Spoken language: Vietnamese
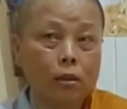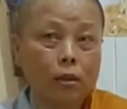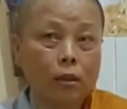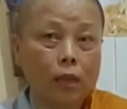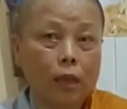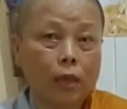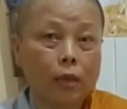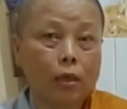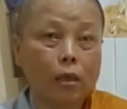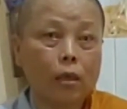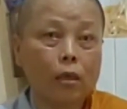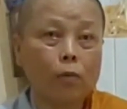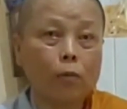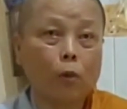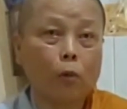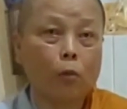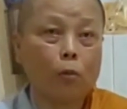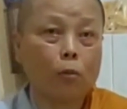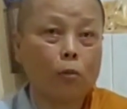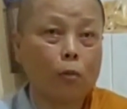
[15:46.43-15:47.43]
Thay vì
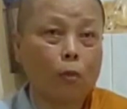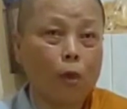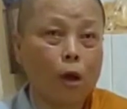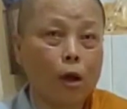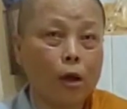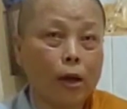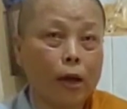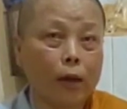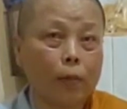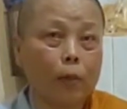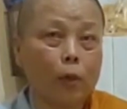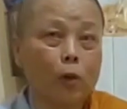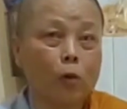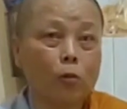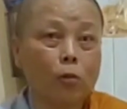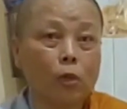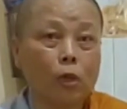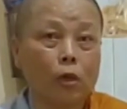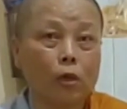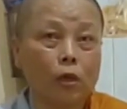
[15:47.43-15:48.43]
mà bữa nay mình
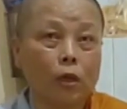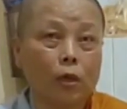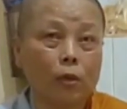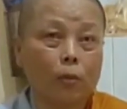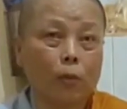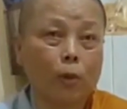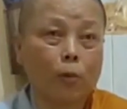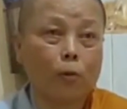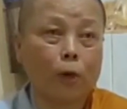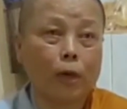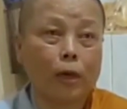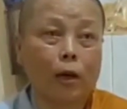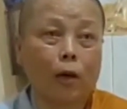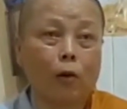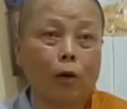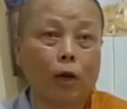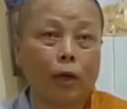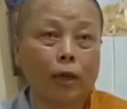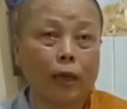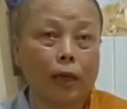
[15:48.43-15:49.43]
không giữ đi, mình quay
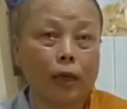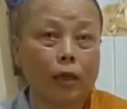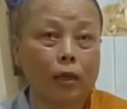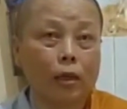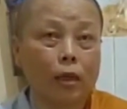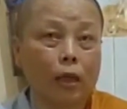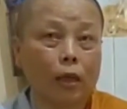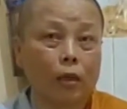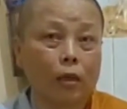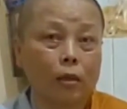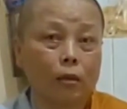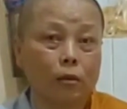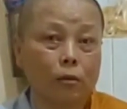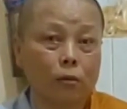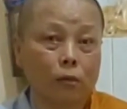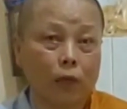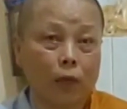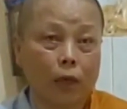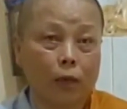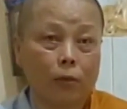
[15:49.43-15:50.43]
đầu lại cái đi là Đức
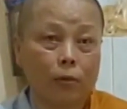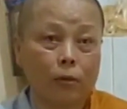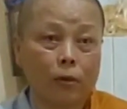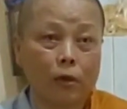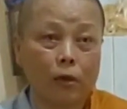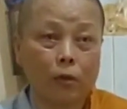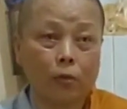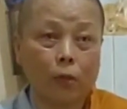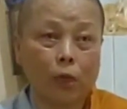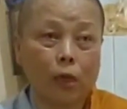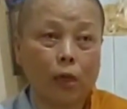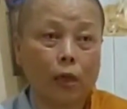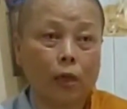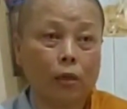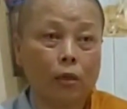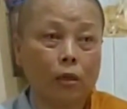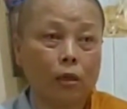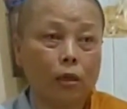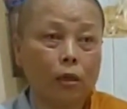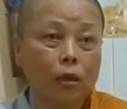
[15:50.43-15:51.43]
Thầy rước mình
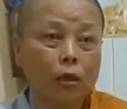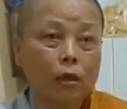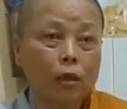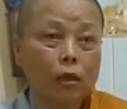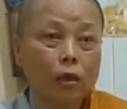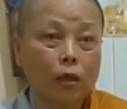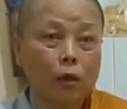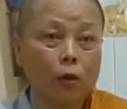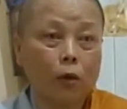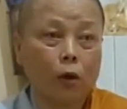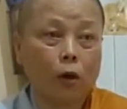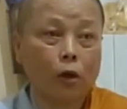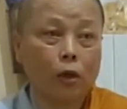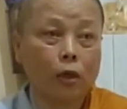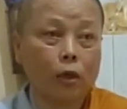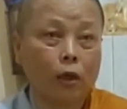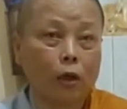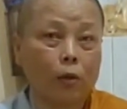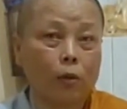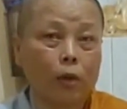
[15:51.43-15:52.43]
liền. Chứ đâu có
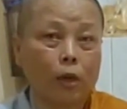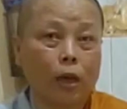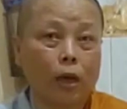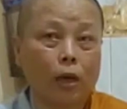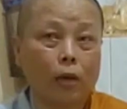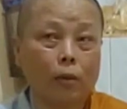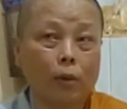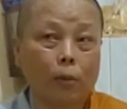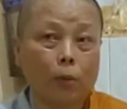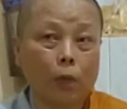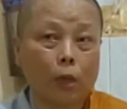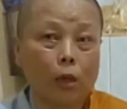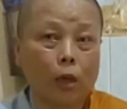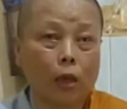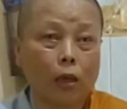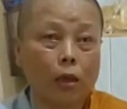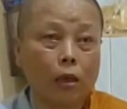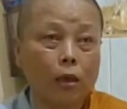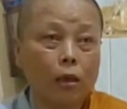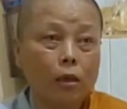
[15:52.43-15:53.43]
gì đâu mà để mà mình
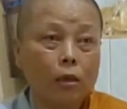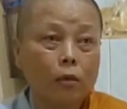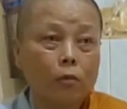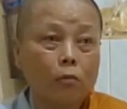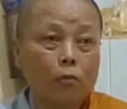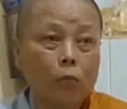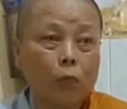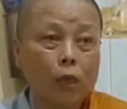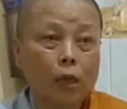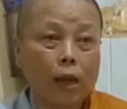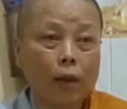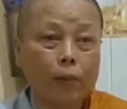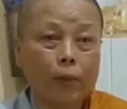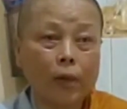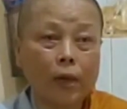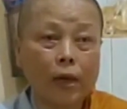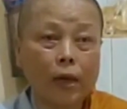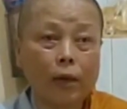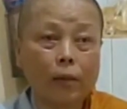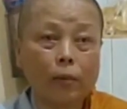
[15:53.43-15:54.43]
để mình lập
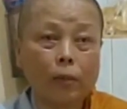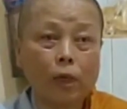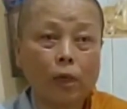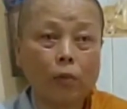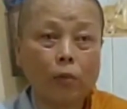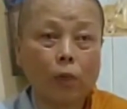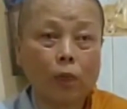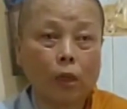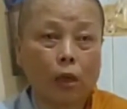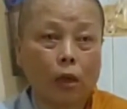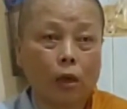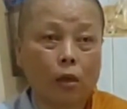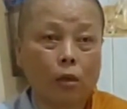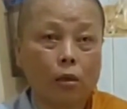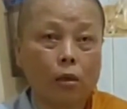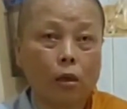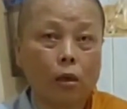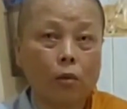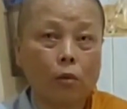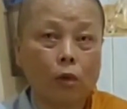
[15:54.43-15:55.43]
cái am lên mình thờ
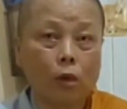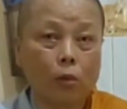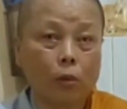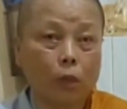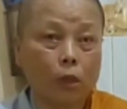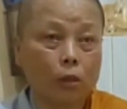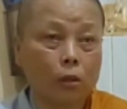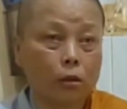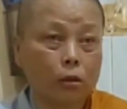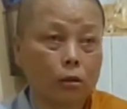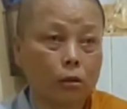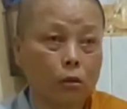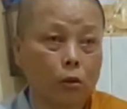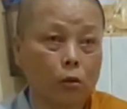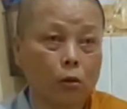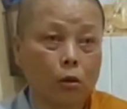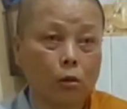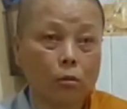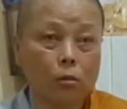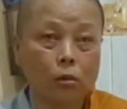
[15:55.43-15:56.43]
cái đó là mình
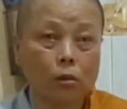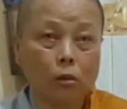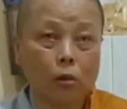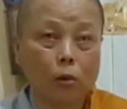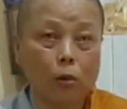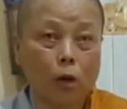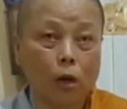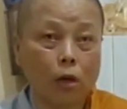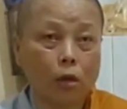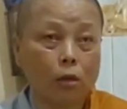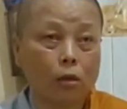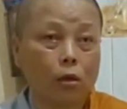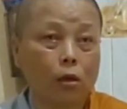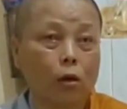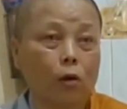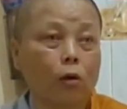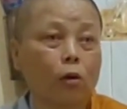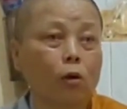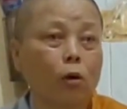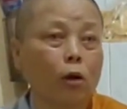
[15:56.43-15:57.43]
cũng không
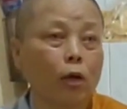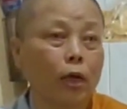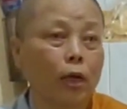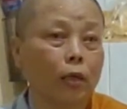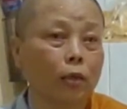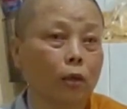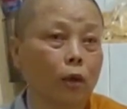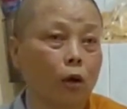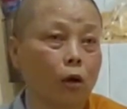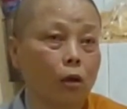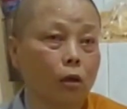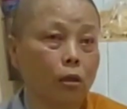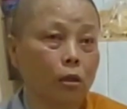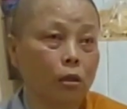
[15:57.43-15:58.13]
khó khăn thôi.